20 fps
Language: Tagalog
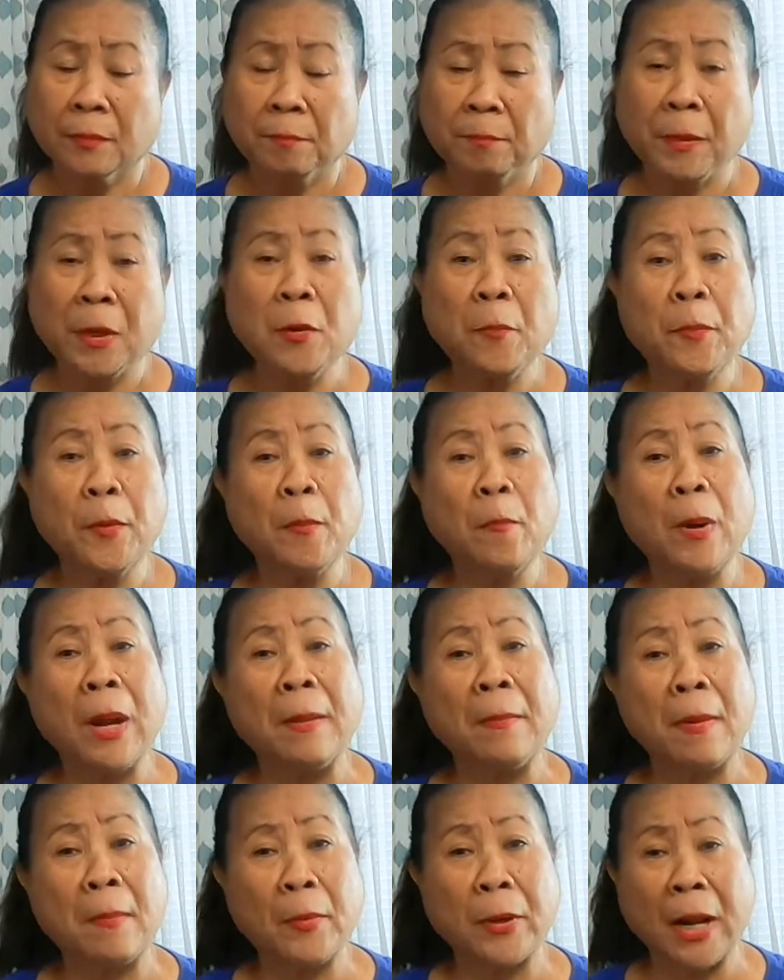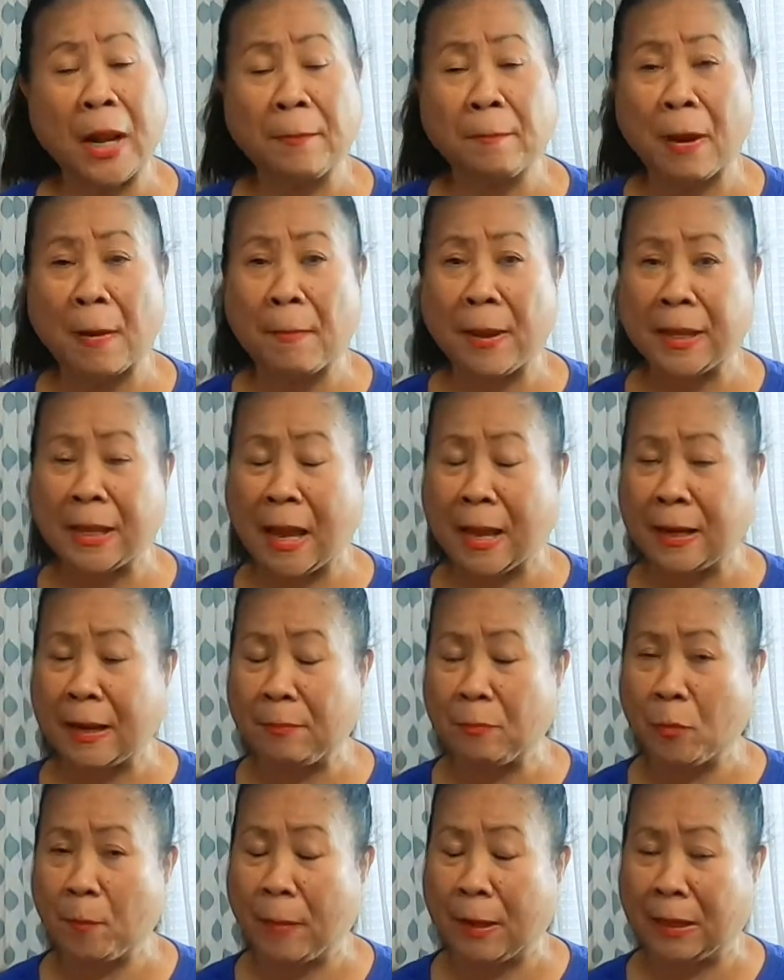pinoproblema mo na ang
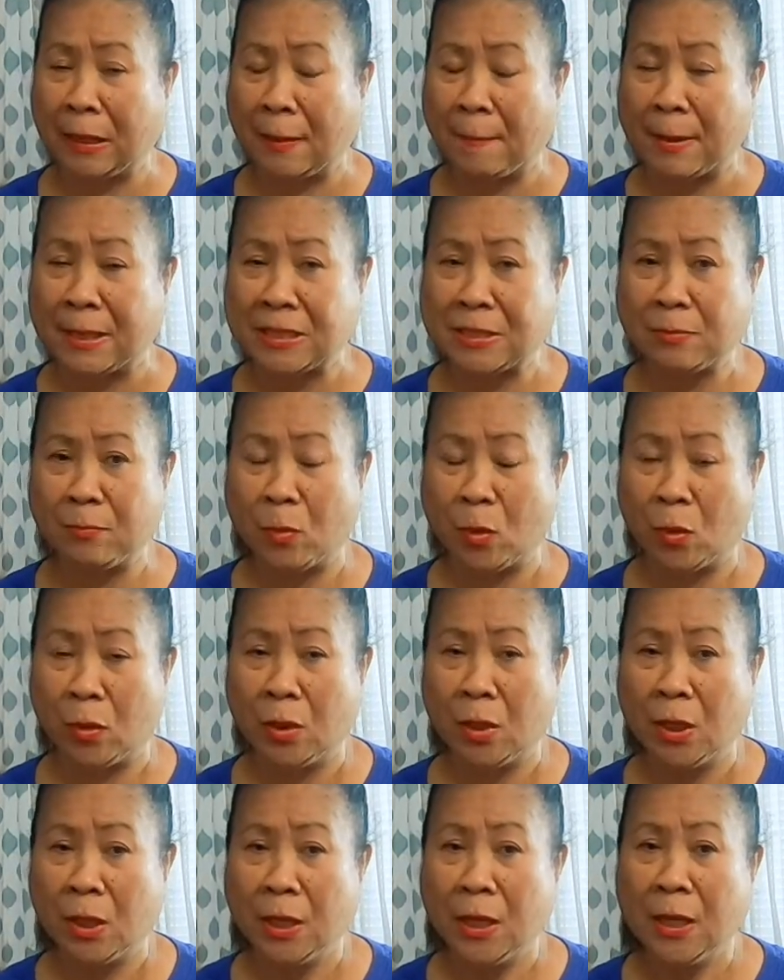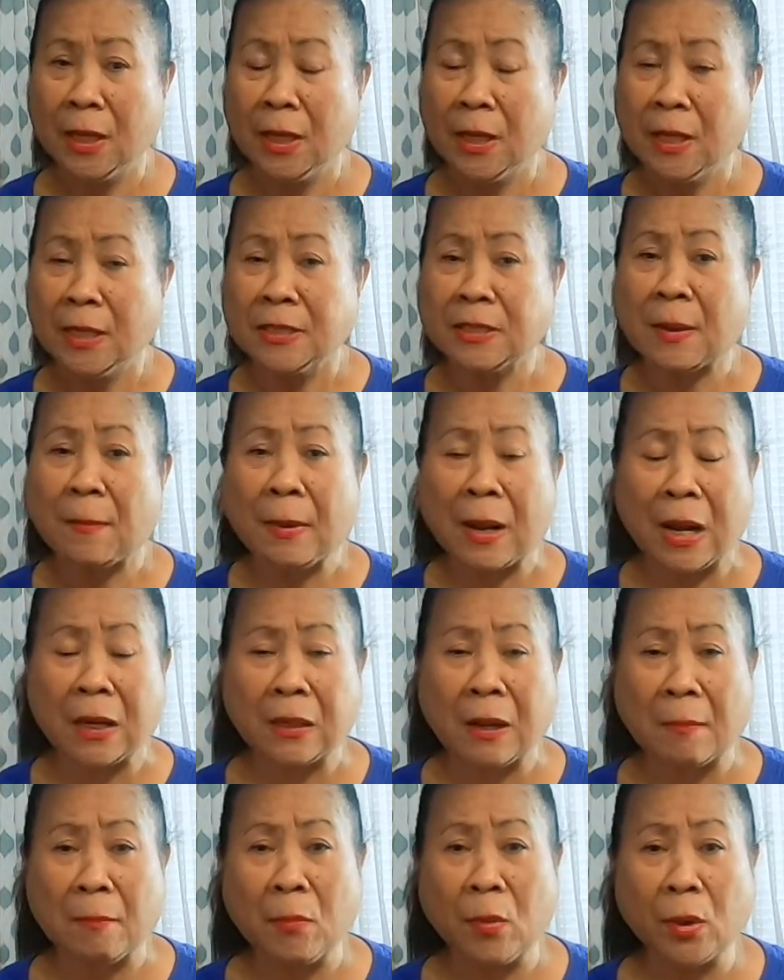babayaran mo paglabas mo sa mga
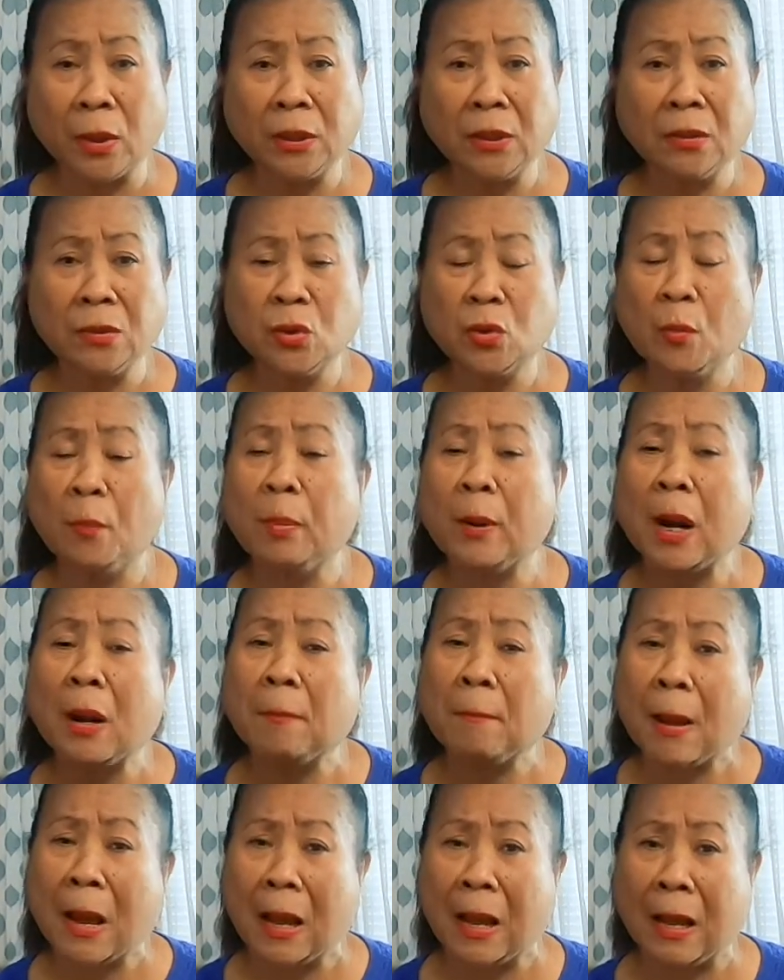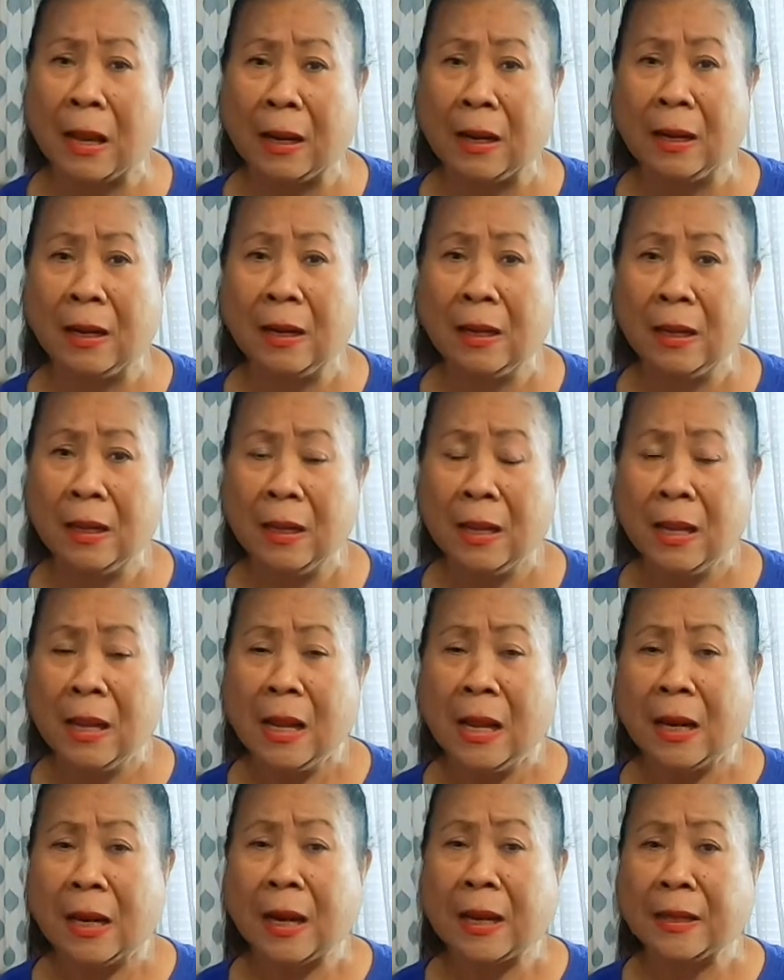gamot. Sobrang mahal.
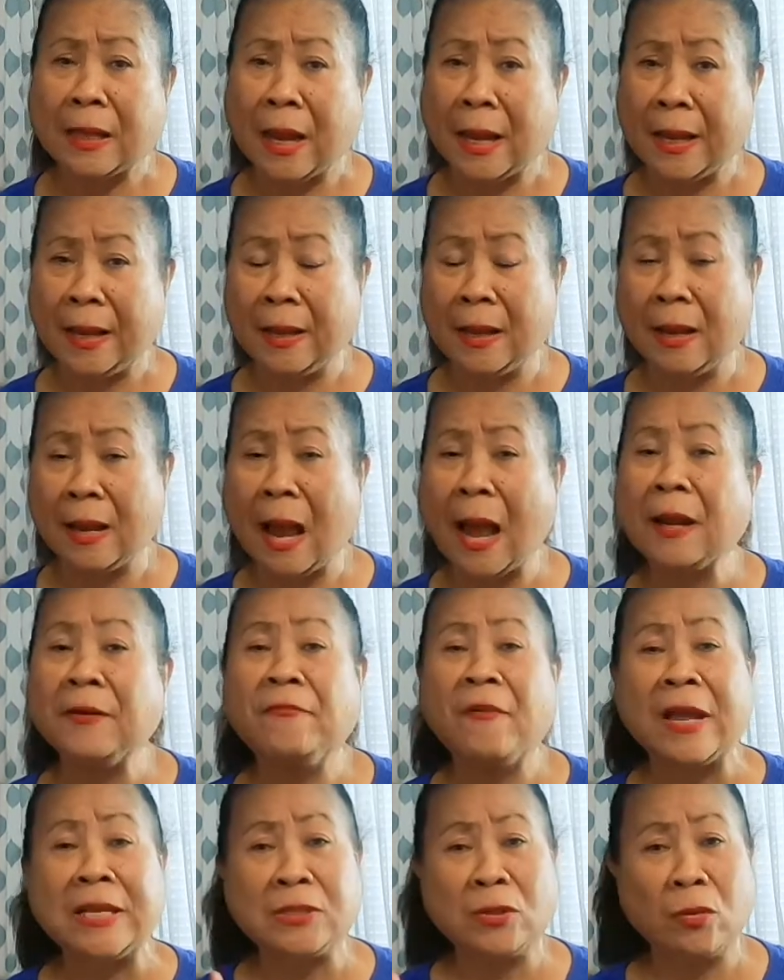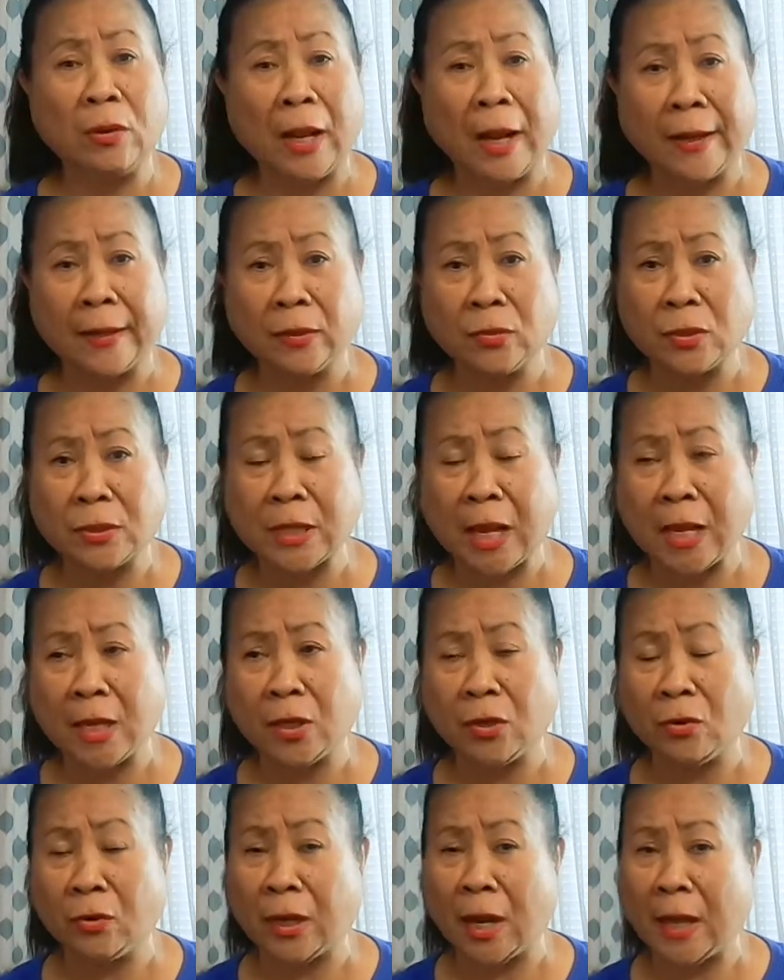Kaya, advice ko lang ito sa
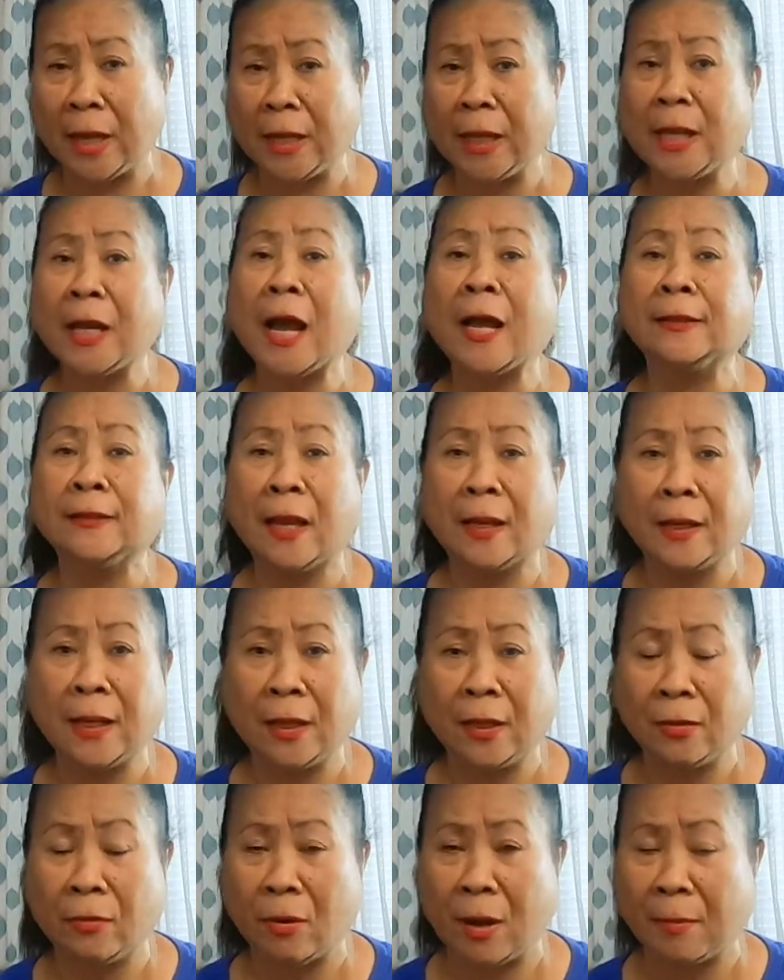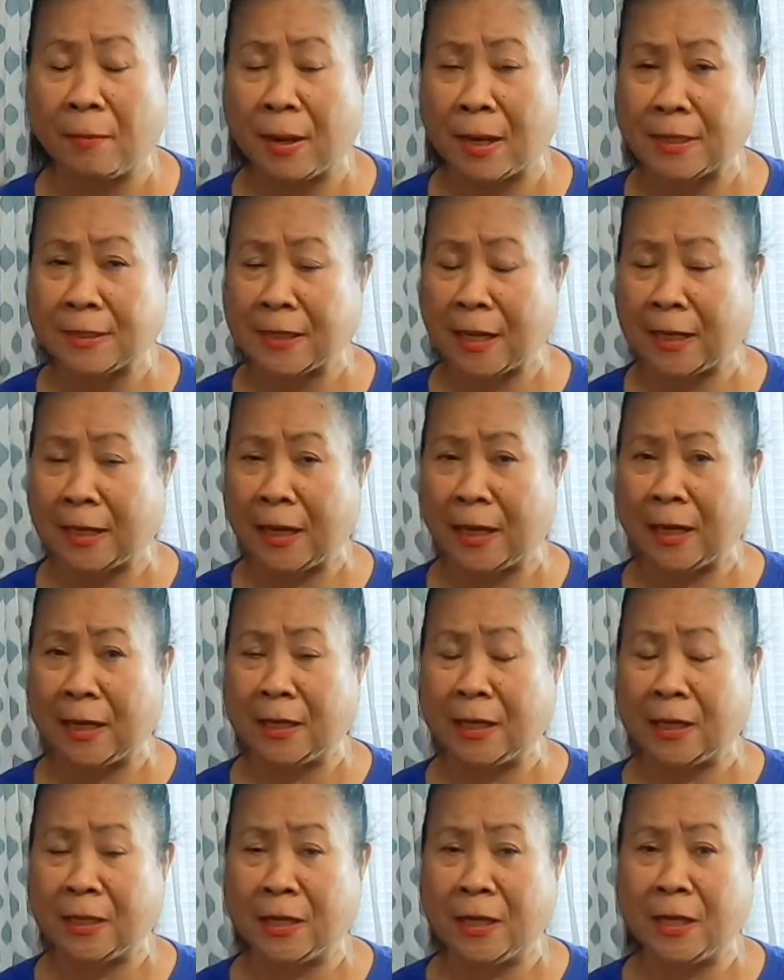inyo na ingatan ninyo ang mga sarili
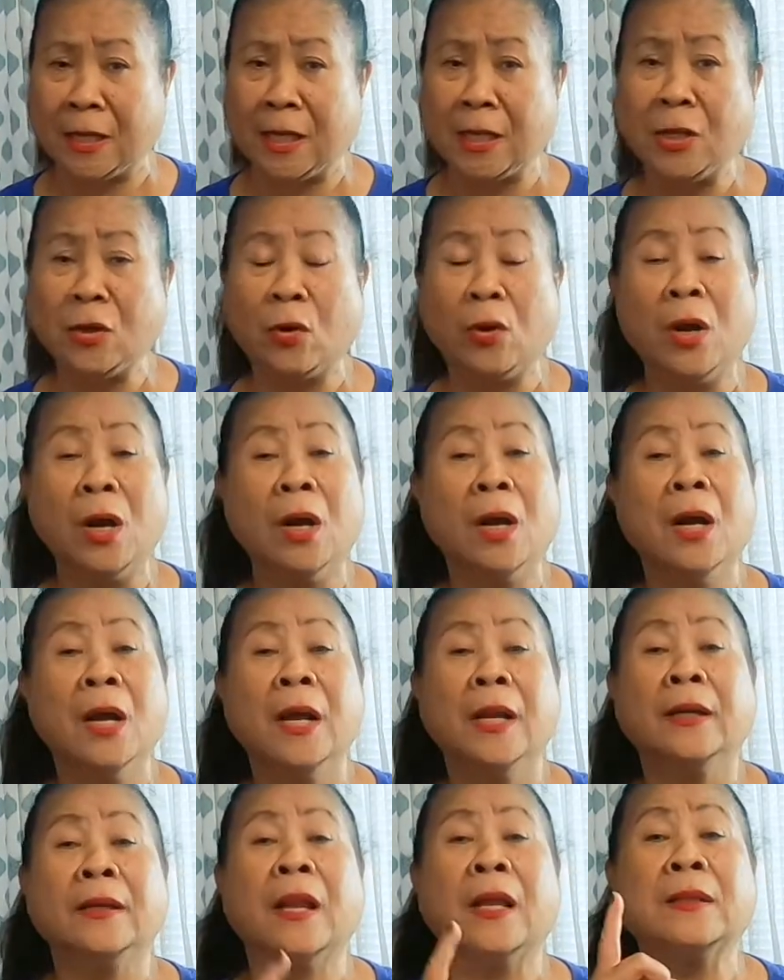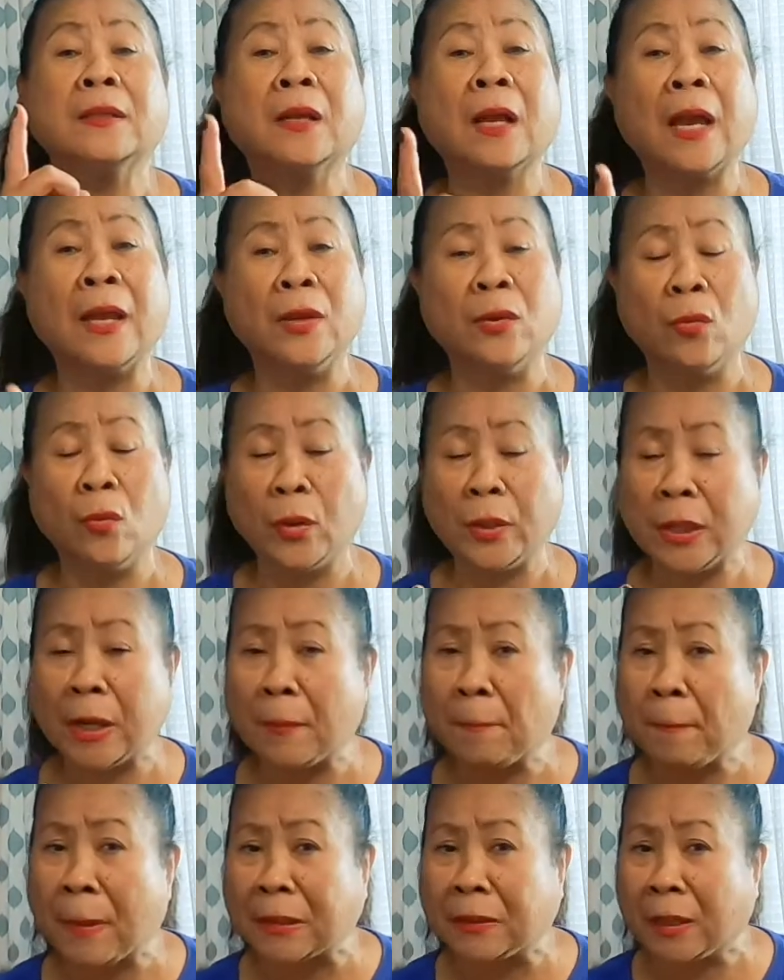din ninyo. Not kayo,
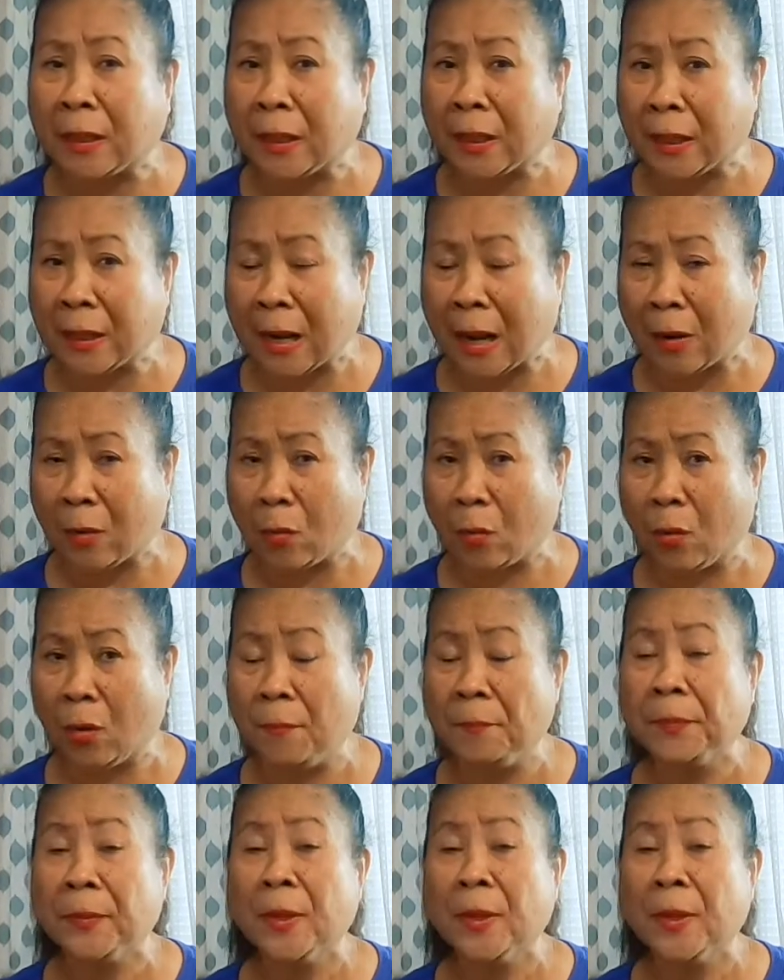kundi pati rin ako.